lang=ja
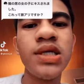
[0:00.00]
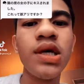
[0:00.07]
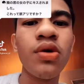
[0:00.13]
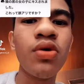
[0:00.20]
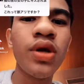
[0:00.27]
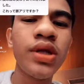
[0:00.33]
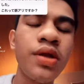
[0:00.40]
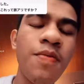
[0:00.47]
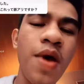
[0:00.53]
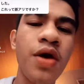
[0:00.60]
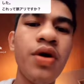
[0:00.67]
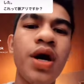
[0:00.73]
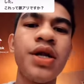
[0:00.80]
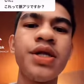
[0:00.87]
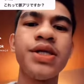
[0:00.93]
これって脈あ
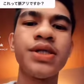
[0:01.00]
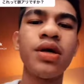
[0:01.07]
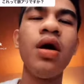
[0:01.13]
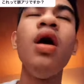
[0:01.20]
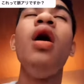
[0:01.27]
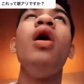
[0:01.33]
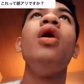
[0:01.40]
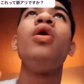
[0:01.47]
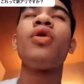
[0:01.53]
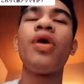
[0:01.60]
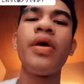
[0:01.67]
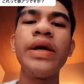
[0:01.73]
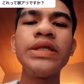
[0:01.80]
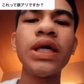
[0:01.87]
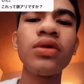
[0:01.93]
りですかこれ
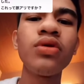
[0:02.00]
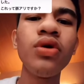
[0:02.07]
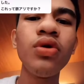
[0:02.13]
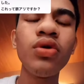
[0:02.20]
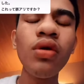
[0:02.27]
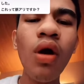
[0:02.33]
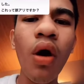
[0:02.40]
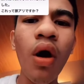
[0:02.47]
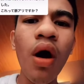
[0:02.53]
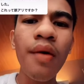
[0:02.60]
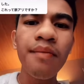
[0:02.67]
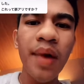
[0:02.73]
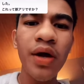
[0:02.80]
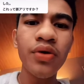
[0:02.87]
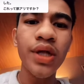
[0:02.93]
はざっと言うと、
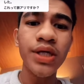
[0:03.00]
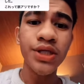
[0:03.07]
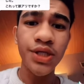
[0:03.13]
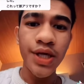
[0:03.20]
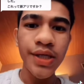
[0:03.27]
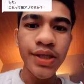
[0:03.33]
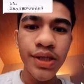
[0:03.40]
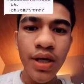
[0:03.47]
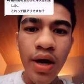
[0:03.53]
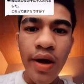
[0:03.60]
脈なしです。